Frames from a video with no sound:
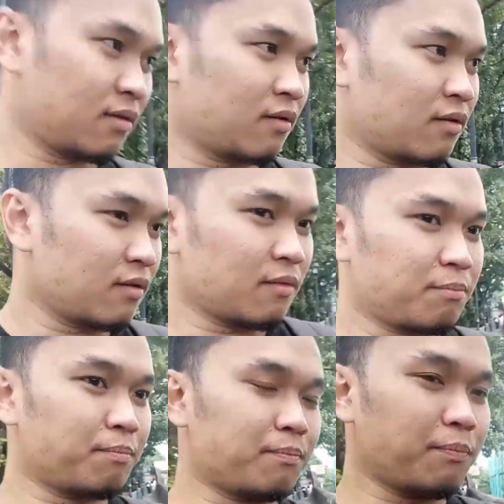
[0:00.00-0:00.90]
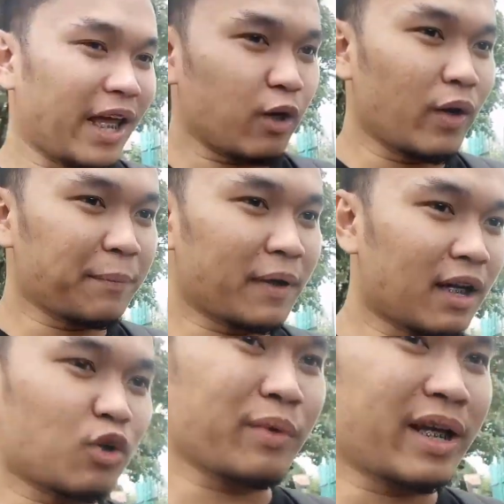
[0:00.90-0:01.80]
Bakit egg white? Egg white
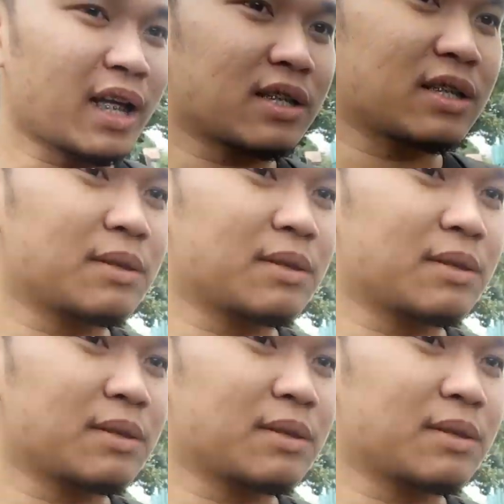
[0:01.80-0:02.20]
para tumigas,